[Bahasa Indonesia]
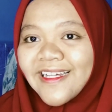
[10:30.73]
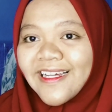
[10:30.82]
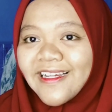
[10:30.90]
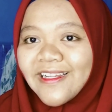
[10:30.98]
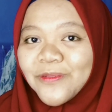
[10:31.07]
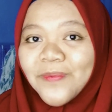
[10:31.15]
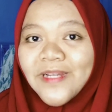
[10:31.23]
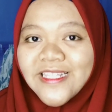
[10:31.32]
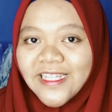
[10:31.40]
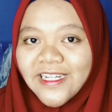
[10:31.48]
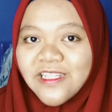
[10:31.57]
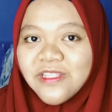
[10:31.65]
nggak lupa
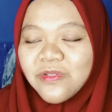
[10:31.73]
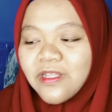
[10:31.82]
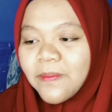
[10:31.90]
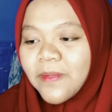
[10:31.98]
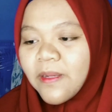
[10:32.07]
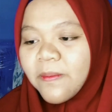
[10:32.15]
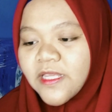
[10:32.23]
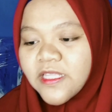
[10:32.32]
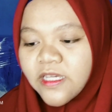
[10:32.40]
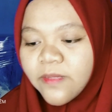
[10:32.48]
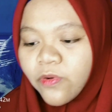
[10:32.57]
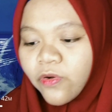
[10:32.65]
screenshot nama
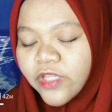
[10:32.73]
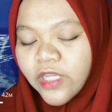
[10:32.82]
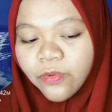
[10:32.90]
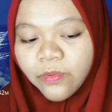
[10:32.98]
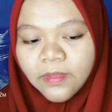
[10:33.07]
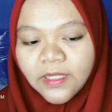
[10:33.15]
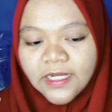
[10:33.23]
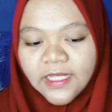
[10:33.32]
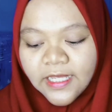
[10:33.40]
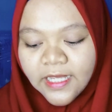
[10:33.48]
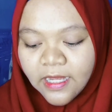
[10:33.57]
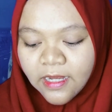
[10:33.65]
namanya pokoknya aku
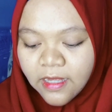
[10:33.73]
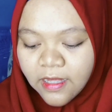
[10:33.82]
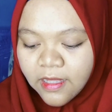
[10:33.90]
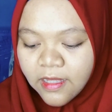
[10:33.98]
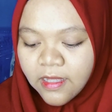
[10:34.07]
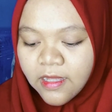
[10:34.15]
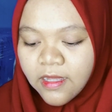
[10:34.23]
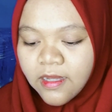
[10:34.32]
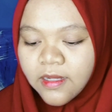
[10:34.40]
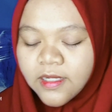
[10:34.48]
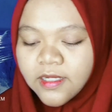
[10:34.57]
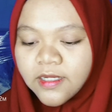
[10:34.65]
beli yang
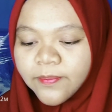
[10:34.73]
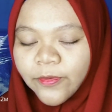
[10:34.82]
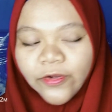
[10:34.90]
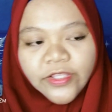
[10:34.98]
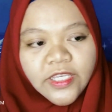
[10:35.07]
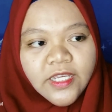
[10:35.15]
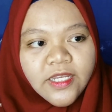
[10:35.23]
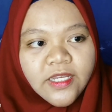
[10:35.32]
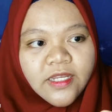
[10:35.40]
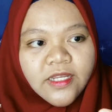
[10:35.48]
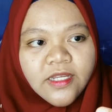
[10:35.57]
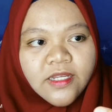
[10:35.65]
uh, pokoknya
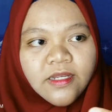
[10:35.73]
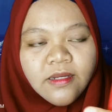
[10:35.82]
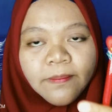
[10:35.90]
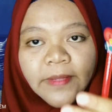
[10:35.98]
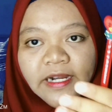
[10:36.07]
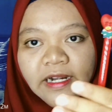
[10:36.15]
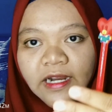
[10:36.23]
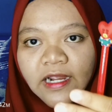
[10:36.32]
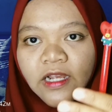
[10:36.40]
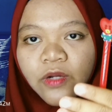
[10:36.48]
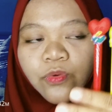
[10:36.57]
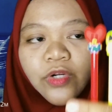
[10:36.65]

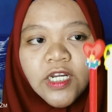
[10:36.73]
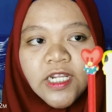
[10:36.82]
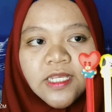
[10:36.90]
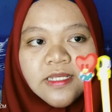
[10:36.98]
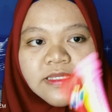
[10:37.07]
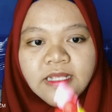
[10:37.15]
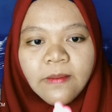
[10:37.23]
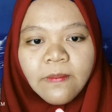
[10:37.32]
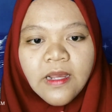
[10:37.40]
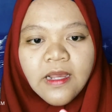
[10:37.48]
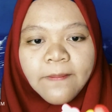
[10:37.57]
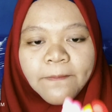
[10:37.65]
merah, kuning,
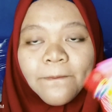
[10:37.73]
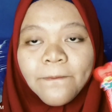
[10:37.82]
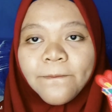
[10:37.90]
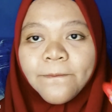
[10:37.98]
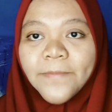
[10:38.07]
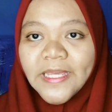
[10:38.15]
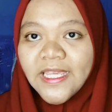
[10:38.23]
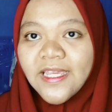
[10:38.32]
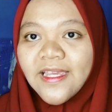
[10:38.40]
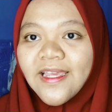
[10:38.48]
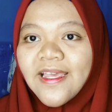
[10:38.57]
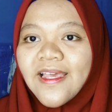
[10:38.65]
sama
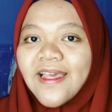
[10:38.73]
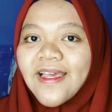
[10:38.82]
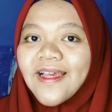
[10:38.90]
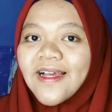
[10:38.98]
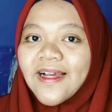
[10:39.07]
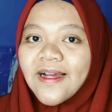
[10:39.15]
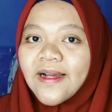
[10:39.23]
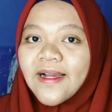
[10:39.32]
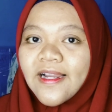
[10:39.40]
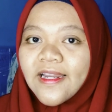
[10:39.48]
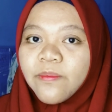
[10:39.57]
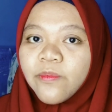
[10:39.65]
pink,
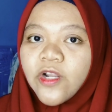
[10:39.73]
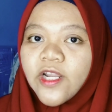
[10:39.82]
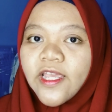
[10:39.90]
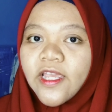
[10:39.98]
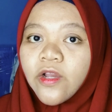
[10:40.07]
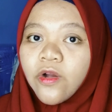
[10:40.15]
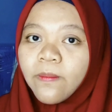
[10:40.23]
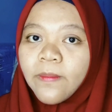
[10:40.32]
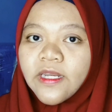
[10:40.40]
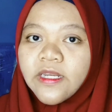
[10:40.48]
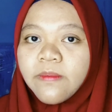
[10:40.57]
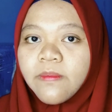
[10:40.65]
kalian boleh
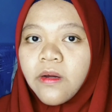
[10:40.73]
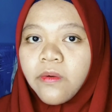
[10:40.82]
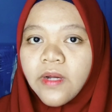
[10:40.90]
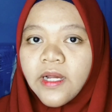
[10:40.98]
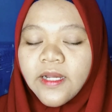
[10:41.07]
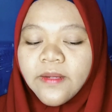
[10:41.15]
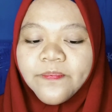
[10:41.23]
komen di bawah